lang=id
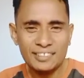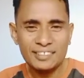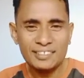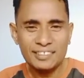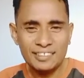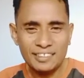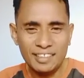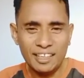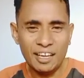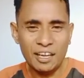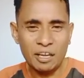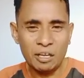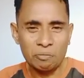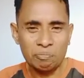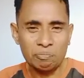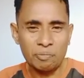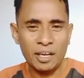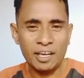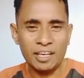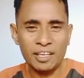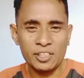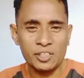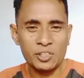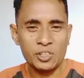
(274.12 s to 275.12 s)
Ya
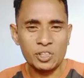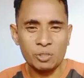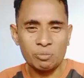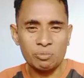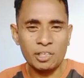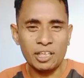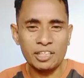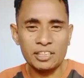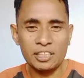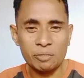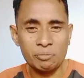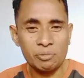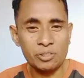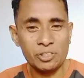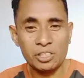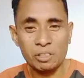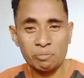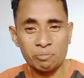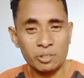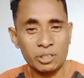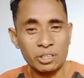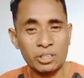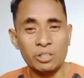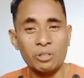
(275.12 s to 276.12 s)
paling cuma hanya
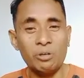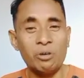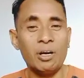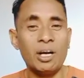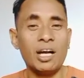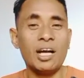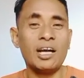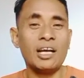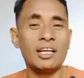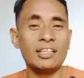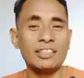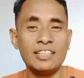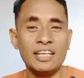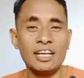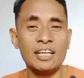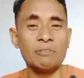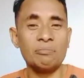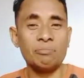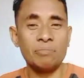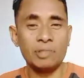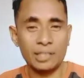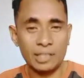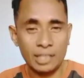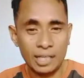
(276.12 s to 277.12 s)
bisa berdoa
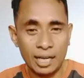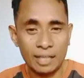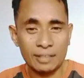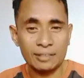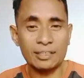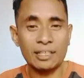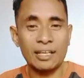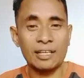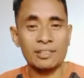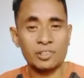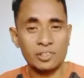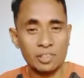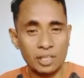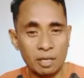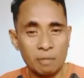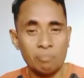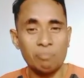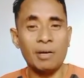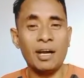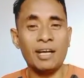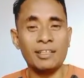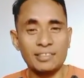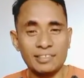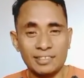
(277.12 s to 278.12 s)
dan berkata
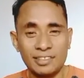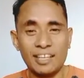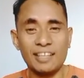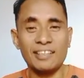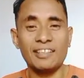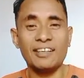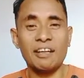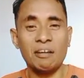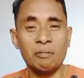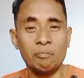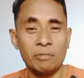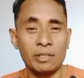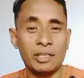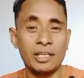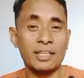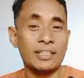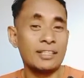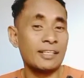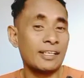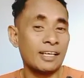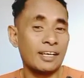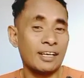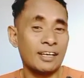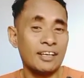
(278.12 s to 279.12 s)
selamatkanlah
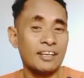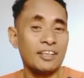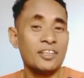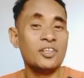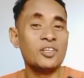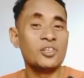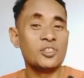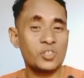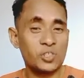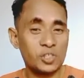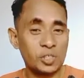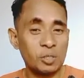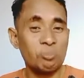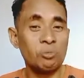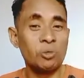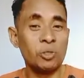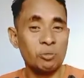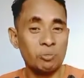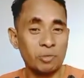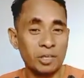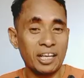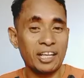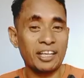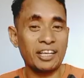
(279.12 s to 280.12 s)
mereka
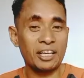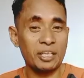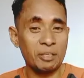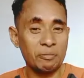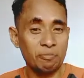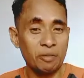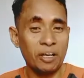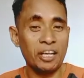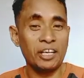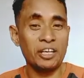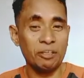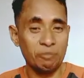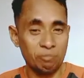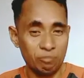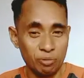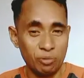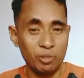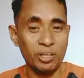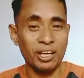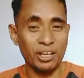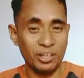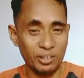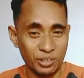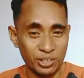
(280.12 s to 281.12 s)
sebelum mereka dipanggil
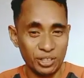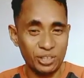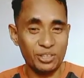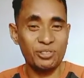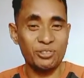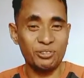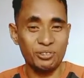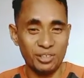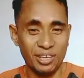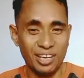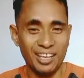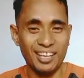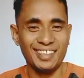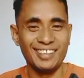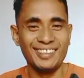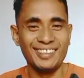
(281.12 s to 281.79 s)
pulang oleh Tuhan.